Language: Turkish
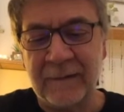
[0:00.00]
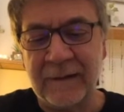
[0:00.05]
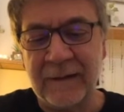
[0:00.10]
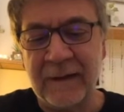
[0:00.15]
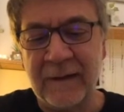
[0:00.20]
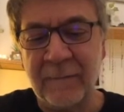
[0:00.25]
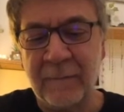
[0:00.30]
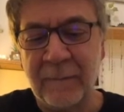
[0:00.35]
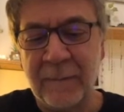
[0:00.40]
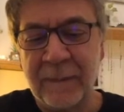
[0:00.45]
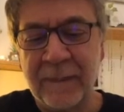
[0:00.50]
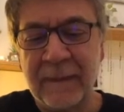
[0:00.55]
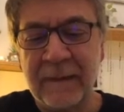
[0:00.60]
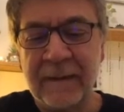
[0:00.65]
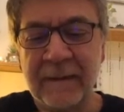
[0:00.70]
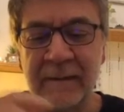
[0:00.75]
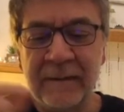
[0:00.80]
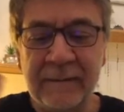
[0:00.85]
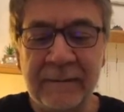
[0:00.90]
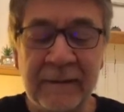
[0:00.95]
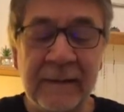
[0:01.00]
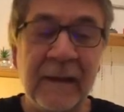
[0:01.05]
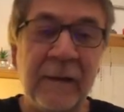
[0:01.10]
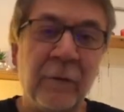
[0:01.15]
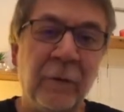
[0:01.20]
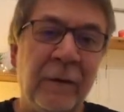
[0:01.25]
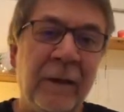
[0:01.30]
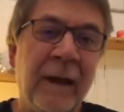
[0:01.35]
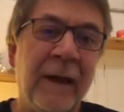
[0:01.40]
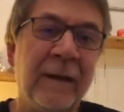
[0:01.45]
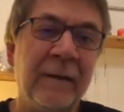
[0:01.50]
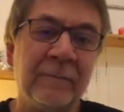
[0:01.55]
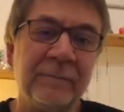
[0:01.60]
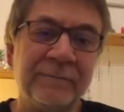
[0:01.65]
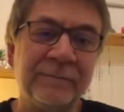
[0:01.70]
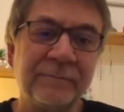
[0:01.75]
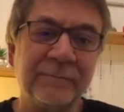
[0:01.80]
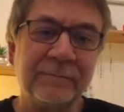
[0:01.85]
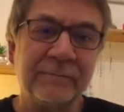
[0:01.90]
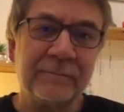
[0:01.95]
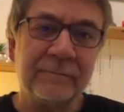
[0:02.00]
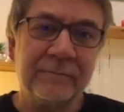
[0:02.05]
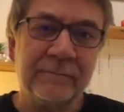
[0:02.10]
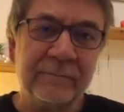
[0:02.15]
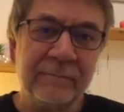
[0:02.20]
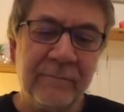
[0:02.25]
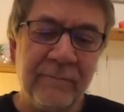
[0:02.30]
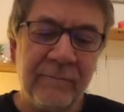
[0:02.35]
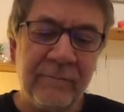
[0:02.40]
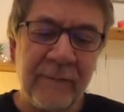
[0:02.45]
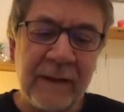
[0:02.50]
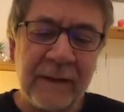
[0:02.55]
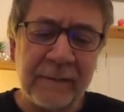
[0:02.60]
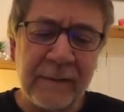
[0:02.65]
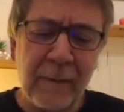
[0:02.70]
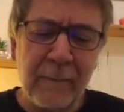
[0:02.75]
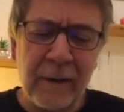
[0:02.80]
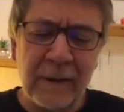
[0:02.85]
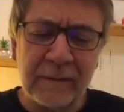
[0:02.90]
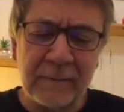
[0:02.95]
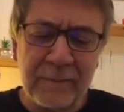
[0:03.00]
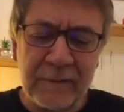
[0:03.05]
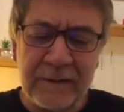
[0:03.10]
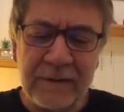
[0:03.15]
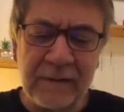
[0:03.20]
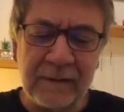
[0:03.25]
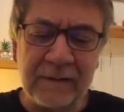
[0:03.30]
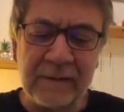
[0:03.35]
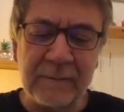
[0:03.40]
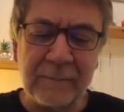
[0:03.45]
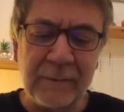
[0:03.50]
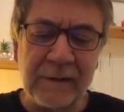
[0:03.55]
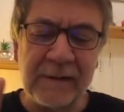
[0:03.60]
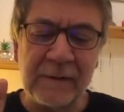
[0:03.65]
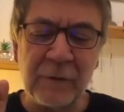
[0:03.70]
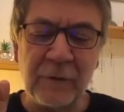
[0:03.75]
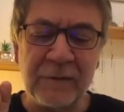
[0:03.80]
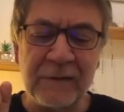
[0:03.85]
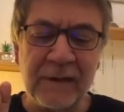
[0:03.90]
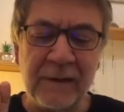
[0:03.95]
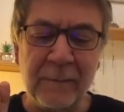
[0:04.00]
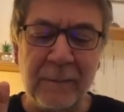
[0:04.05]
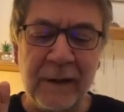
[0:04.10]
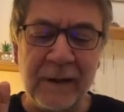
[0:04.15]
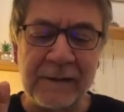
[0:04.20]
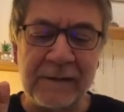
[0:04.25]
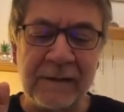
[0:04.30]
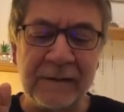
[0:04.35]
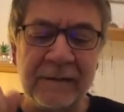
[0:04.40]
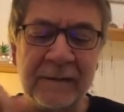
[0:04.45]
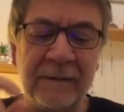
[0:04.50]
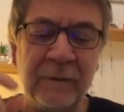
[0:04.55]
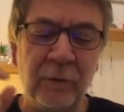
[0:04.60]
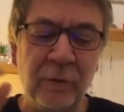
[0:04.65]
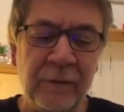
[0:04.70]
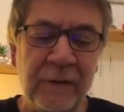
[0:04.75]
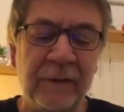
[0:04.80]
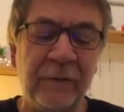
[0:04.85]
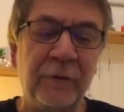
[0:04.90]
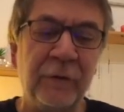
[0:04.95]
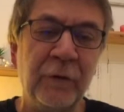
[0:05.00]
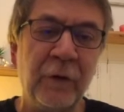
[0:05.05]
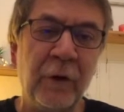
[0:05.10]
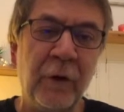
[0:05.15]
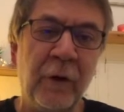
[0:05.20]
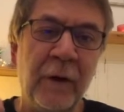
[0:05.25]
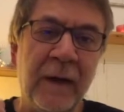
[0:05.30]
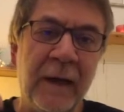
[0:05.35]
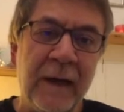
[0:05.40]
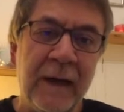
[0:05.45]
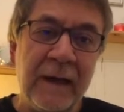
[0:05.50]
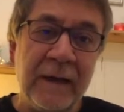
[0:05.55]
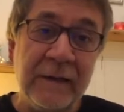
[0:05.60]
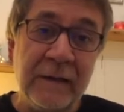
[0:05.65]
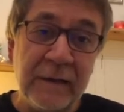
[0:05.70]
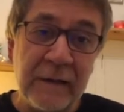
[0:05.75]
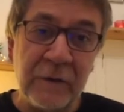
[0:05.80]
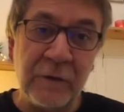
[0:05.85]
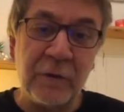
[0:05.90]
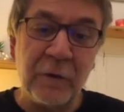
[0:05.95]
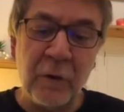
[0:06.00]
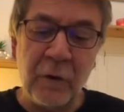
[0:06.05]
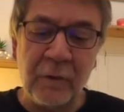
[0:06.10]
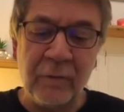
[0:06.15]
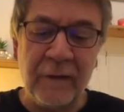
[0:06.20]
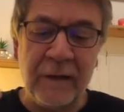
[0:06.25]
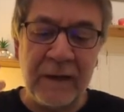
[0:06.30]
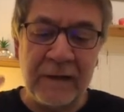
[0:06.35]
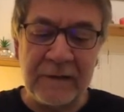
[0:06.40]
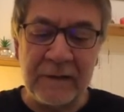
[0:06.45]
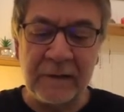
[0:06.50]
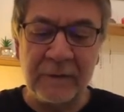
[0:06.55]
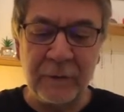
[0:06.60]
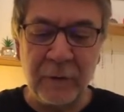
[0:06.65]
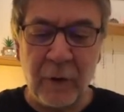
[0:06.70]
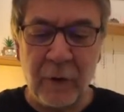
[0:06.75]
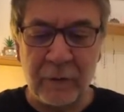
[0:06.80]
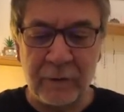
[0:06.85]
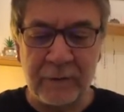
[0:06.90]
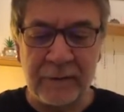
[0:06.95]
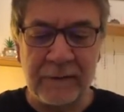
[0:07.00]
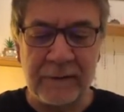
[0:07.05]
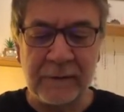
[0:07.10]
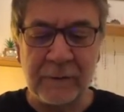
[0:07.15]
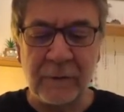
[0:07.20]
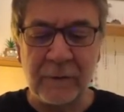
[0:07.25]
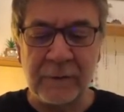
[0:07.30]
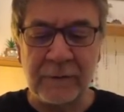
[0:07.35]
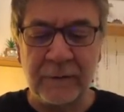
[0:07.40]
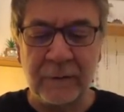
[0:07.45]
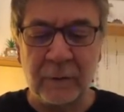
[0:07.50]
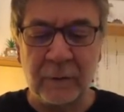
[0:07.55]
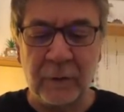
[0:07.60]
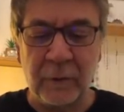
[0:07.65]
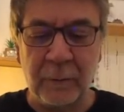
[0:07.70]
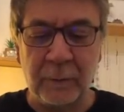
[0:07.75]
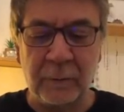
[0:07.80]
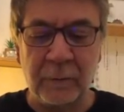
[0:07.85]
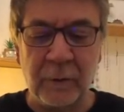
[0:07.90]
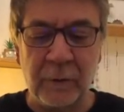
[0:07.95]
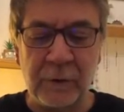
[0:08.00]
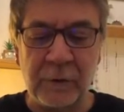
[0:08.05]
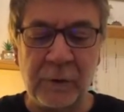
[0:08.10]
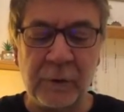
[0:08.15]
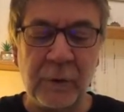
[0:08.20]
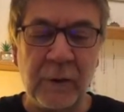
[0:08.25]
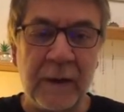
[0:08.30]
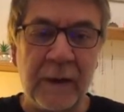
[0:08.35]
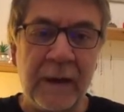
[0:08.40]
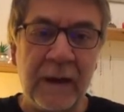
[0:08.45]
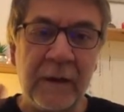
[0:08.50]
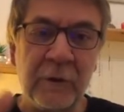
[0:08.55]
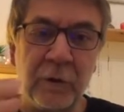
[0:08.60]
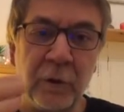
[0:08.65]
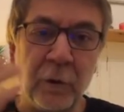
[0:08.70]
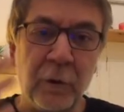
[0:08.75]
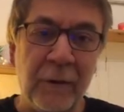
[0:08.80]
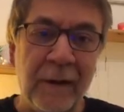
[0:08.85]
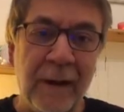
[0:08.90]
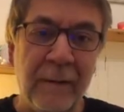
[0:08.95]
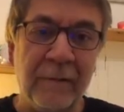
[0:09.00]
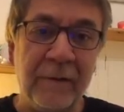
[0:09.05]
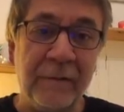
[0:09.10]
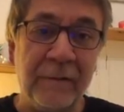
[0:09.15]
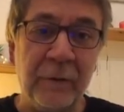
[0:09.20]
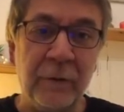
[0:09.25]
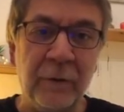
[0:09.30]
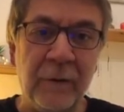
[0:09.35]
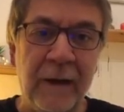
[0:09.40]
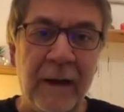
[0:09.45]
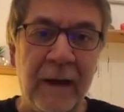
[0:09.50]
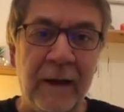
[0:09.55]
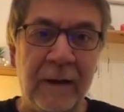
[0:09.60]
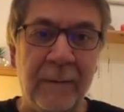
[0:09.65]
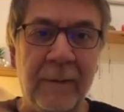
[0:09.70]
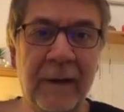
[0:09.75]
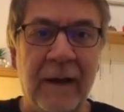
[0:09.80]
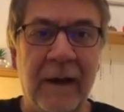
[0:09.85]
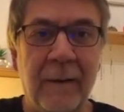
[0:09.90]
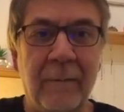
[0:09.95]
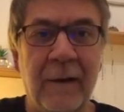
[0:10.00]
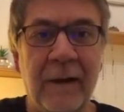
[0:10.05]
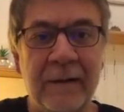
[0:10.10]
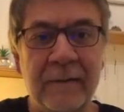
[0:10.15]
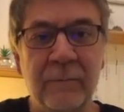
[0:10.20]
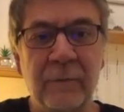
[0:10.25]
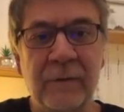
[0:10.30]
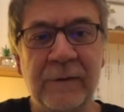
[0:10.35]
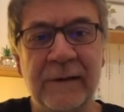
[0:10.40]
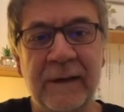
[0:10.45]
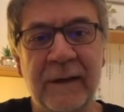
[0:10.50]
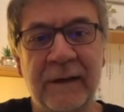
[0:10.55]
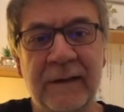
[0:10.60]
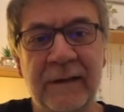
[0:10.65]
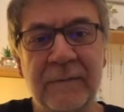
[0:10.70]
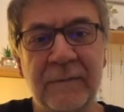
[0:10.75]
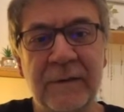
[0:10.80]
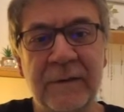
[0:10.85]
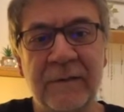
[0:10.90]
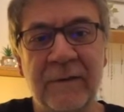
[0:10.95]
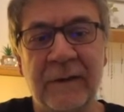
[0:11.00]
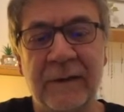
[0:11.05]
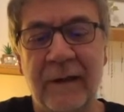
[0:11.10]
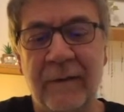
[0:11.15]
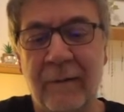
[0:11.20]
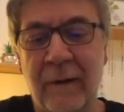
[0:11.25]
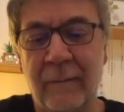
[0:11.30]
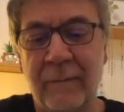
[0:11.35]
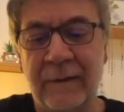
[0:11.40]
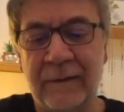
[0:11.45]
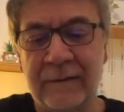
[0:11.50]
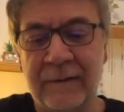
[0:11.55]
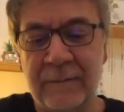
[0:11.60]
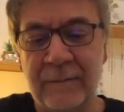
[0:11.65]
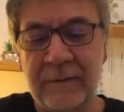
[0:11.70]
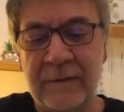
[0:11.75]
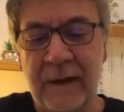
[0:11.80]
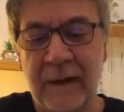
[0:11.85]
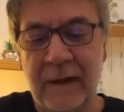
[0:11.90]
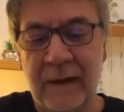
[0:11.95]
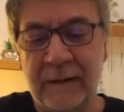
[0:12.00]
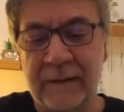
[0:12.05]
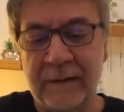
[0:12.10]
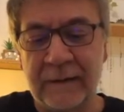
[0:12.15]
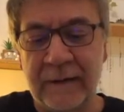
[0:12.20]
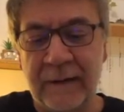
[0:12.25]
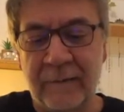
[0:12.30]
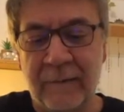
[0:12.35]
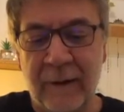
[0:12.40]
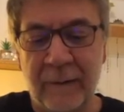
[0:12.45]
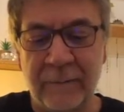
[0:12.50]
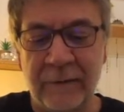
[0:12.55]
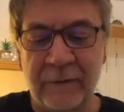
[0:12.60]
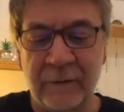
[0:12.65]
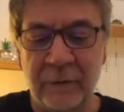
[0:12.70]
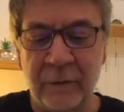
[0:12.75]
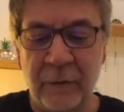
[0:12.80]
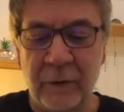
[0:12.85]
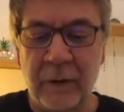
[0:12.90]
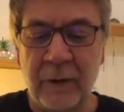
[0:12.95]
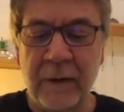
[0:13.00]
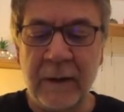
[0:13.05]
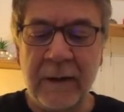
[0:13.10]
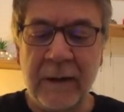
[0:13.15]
biri. Dile kolay. Tam 60 yıldır biraz önce de bahsettik. Üretiyor, yaşıyor ve yaşatıyor Christos Nikolopoulos. Çok önemli figürlerle beraber müziğe girmiş ve devam ettirmiş. Hala da devam ediyor.